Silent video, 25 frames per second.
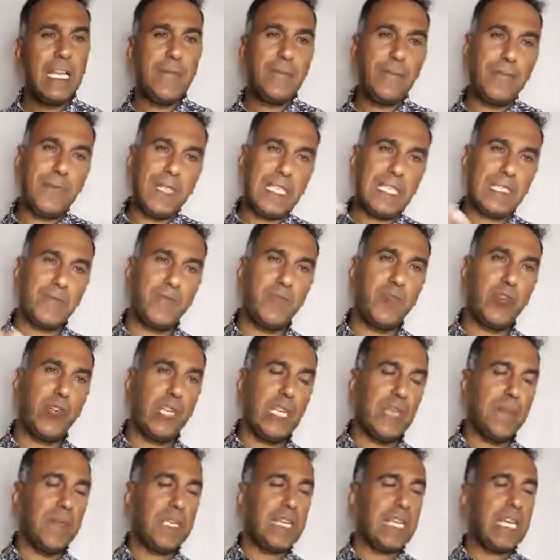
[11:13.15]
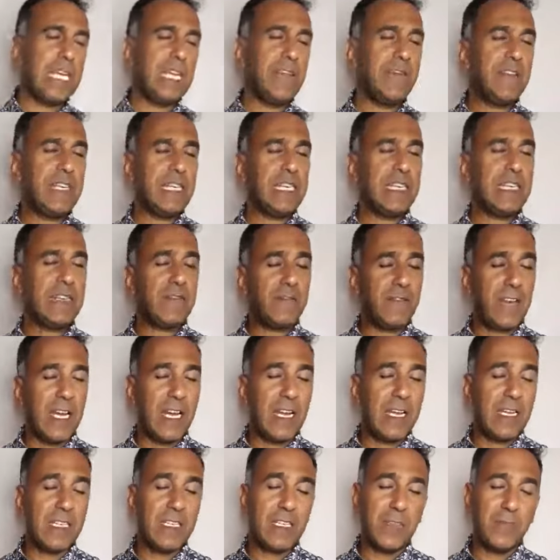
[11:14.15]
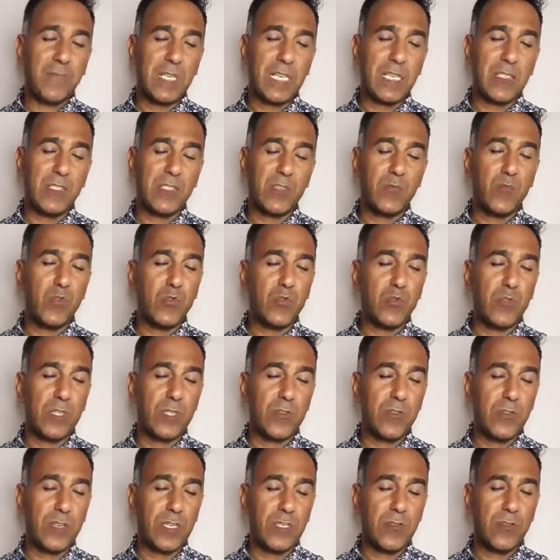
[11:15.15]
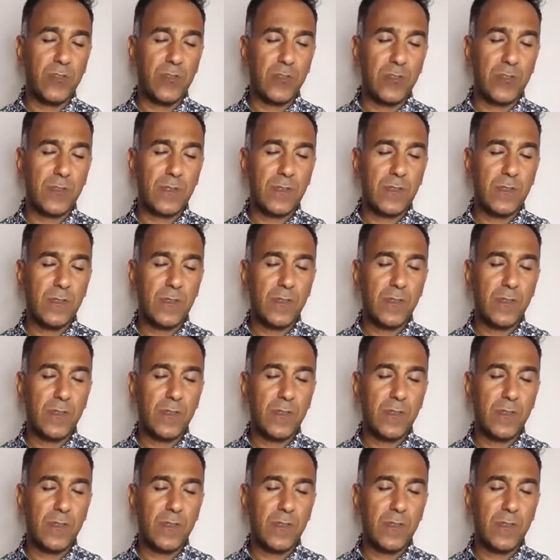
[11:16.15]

Biz böyle bir evrenin varlığını birinci modülde öğretiyoruz.